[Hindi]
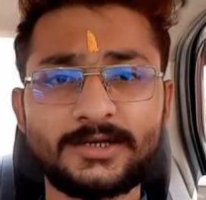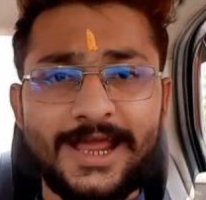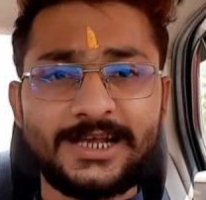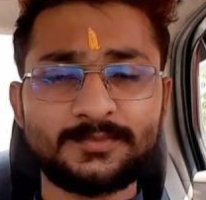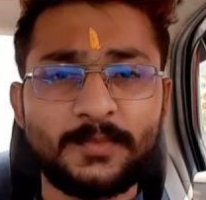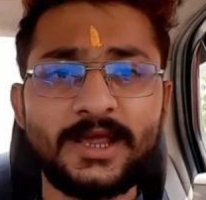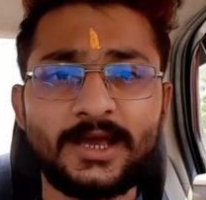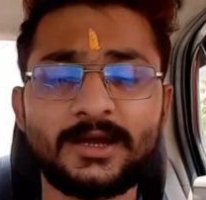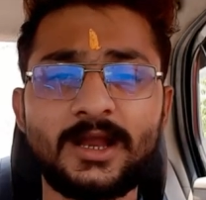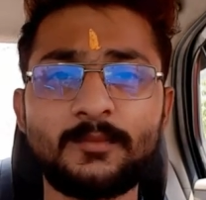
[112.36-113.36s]
टैक्स पे
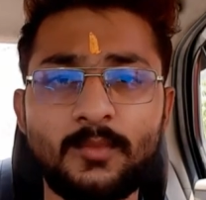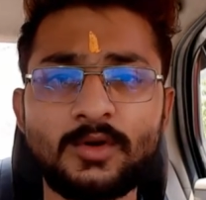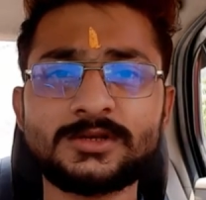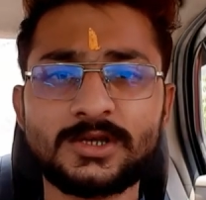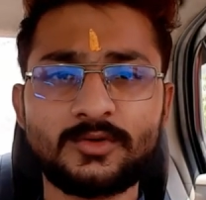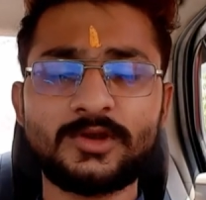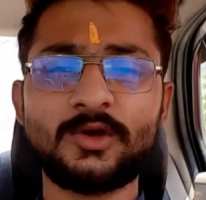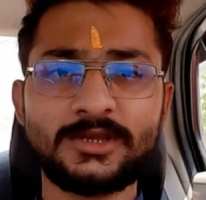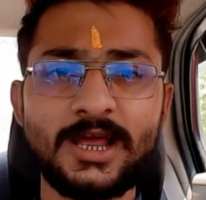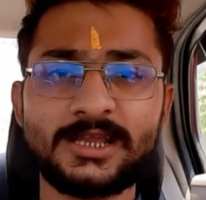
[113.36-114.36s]
करना बहुत ज़रूरी
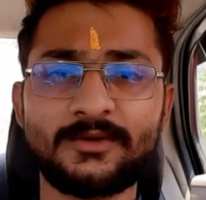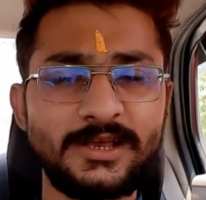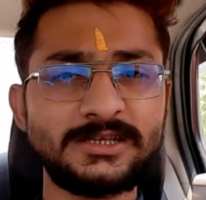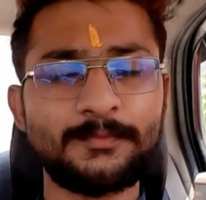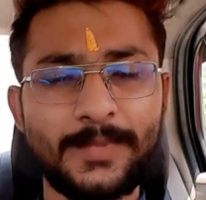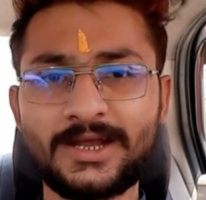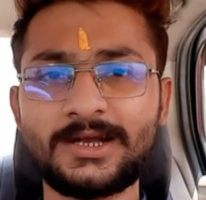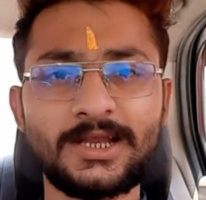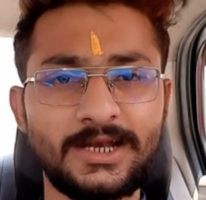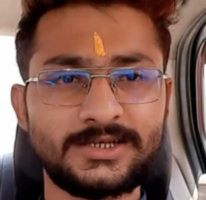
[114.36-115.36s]
होता है अदरवाइज़
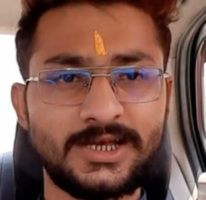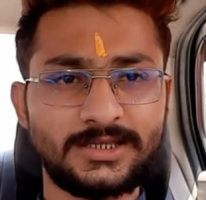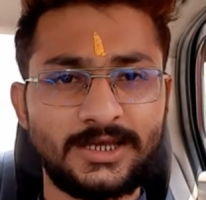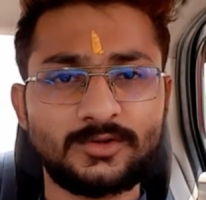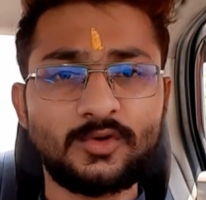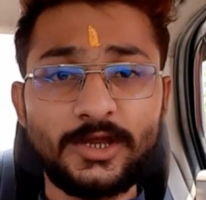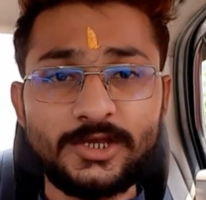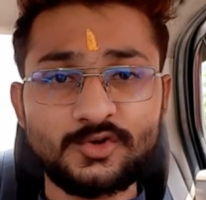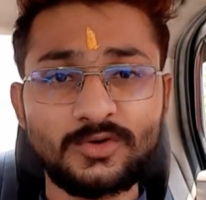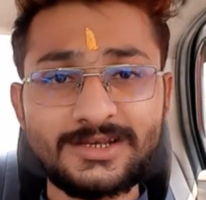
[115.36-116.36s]
पेनल्टी लग जाती है तो
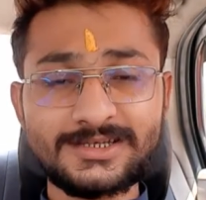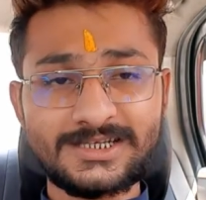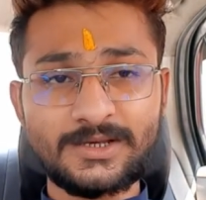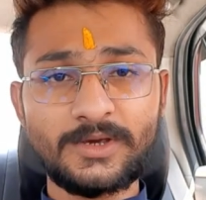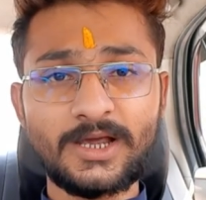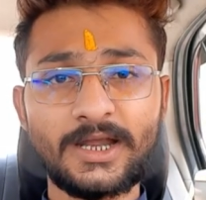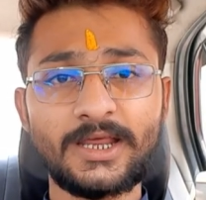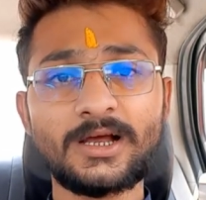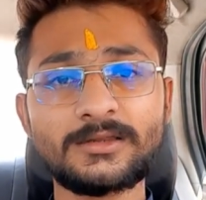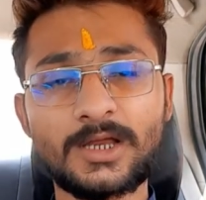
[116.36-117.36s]
इंश्योरेंस किसी भी
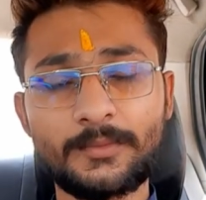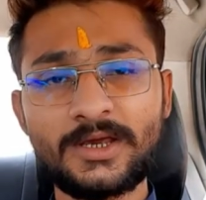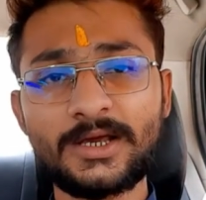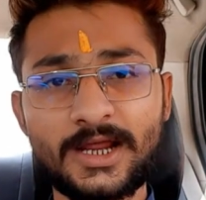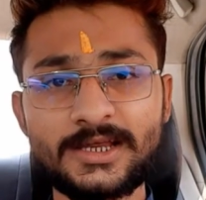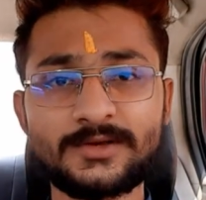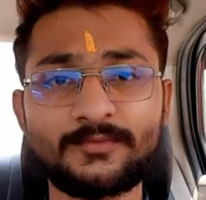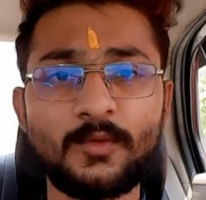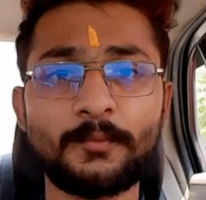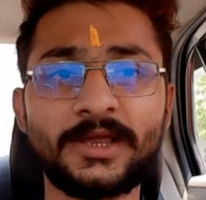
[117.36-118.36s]
गाड़ी का तभी कराएं
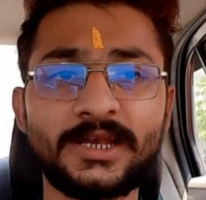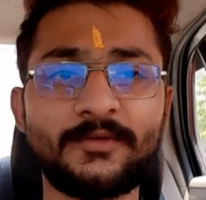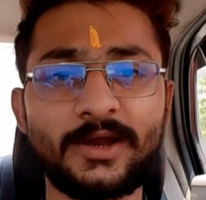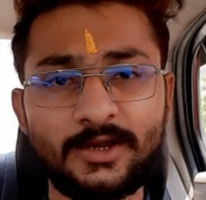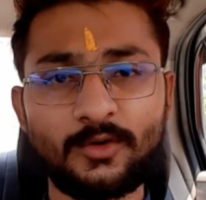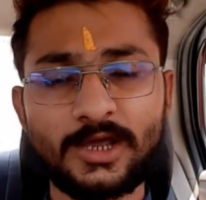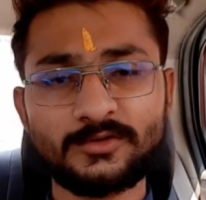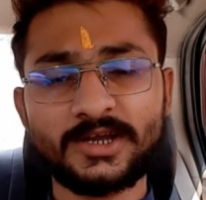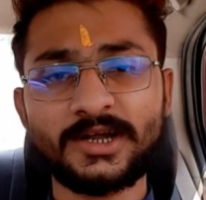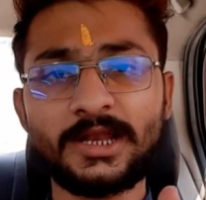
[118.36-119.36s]
जब वो बिकने वाली हो या
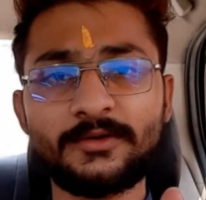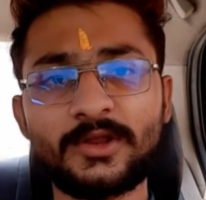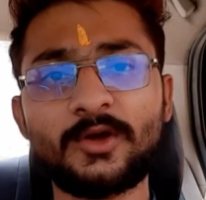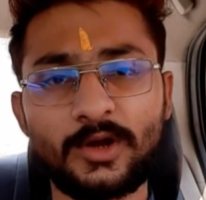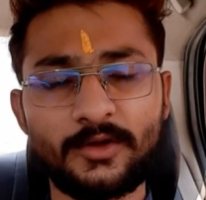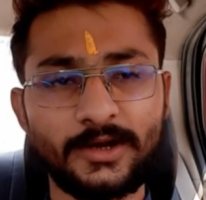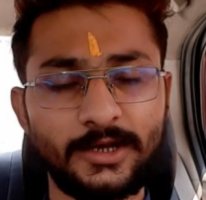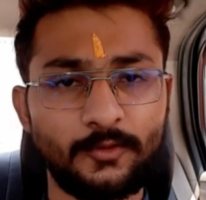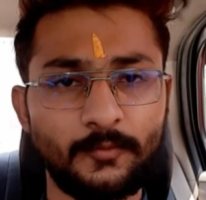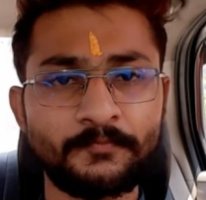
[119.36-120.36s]
उसकी डिलीवरी होने
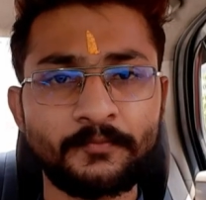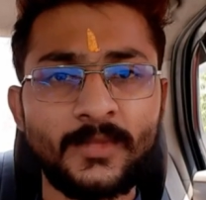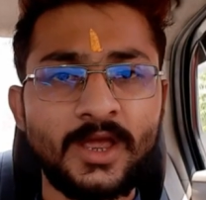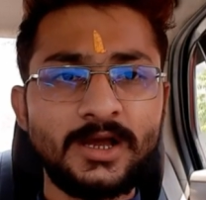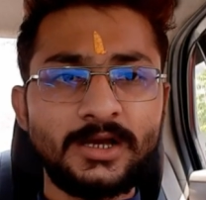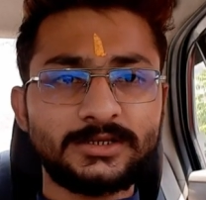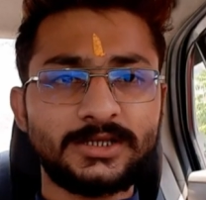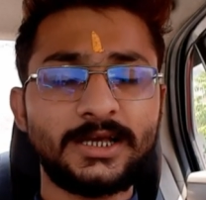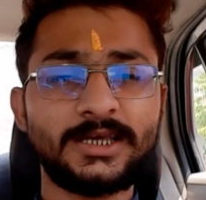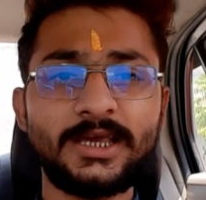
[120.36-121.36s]
वाली हो
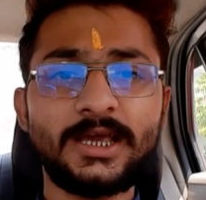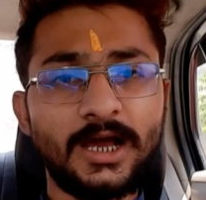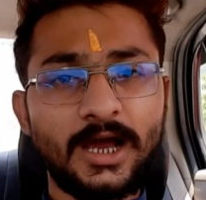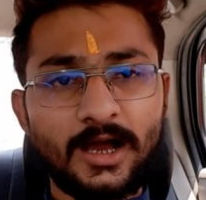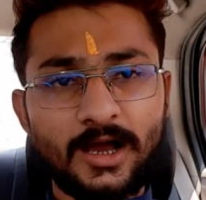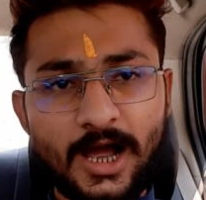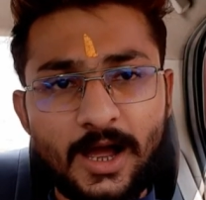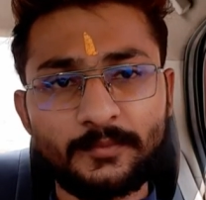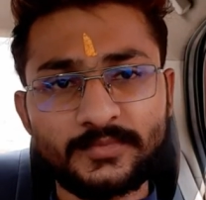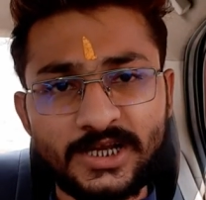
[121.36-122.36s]
ताकि
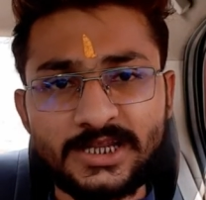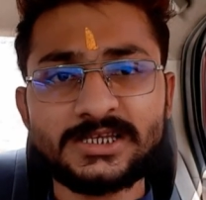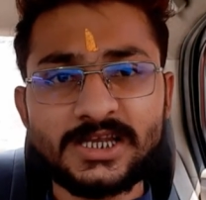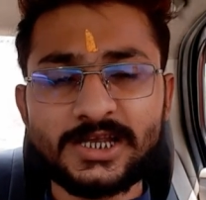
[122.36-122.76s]
आप जल्द से